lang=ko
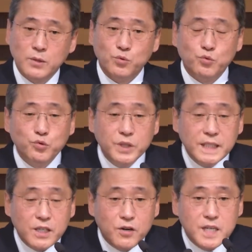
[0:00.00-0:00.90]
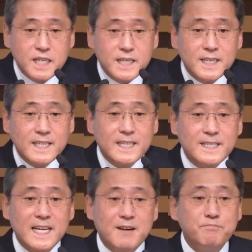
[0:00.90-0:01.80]
우리 역량의
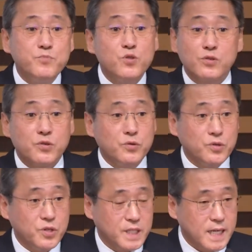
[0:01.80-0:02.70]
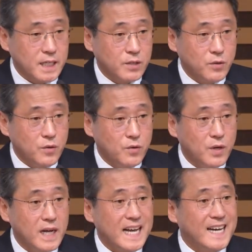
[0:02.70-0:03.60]
산물로서 오는 것이 아니고
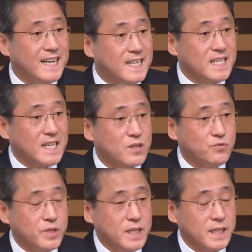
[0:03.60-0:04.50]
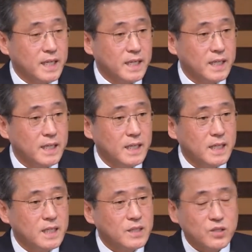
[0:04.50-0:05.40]
하나님께서 우리에게
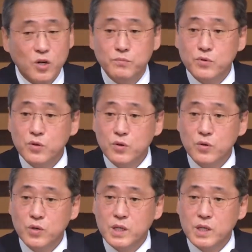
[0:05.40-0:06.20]
선물로